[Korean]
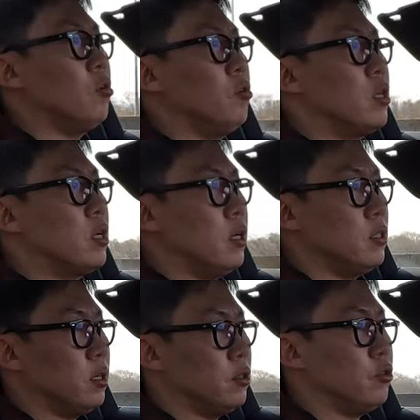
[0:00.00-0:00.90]
이번
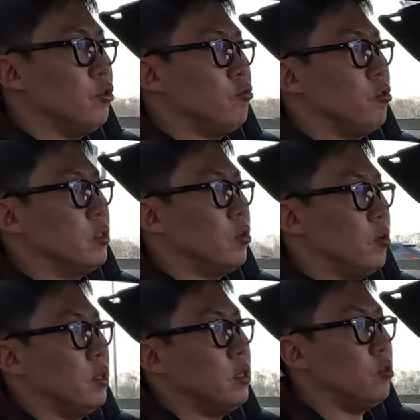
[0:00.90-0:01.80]
E클래스 같은 경우는
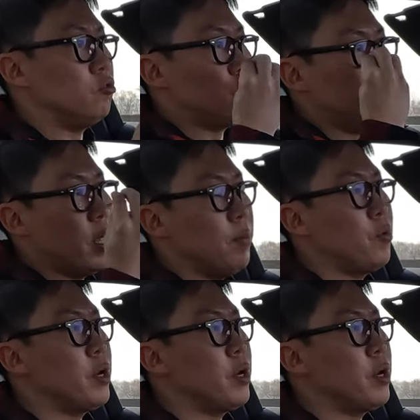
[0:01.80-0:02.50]
어쨌거나 이런 눈에